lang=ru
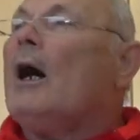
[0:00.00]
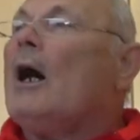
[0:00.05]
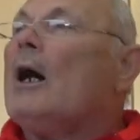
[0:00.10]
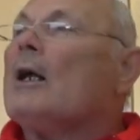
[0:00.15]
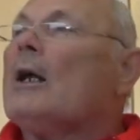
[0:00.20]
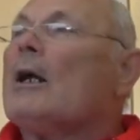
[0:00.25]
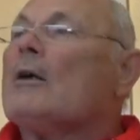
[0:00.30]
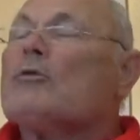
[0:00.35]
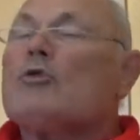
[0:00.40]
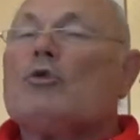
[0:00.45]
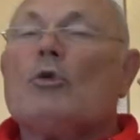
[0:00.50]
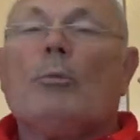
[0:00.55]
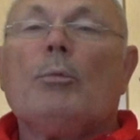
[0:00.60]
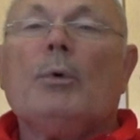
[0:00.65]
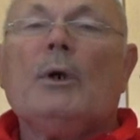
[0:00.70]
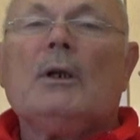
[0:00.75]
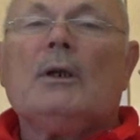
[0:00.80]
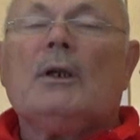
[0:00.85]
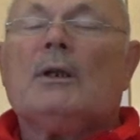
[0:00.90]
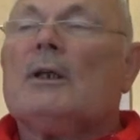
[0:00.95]
А как все
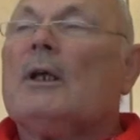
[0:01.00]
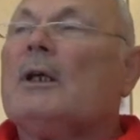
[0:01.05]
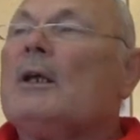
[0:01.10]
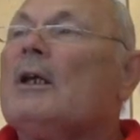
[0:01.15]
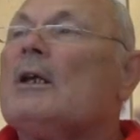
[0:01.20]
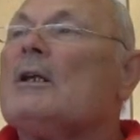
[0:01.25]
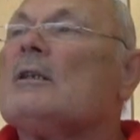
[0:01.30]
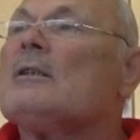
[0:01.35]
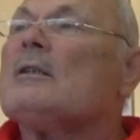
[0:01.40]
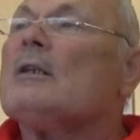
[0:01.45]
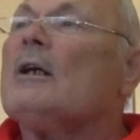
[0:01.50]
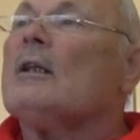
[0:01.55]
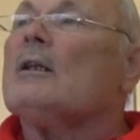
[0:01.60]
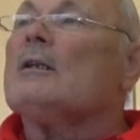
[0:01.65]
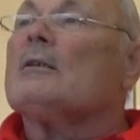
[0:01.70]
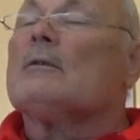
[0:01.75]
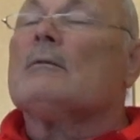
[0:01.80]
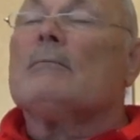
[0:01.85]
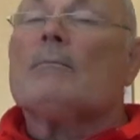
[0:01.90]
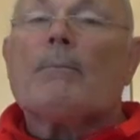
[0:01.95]
было, так и
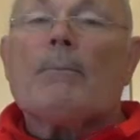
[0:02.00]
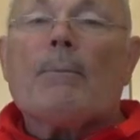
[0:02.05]
осталось.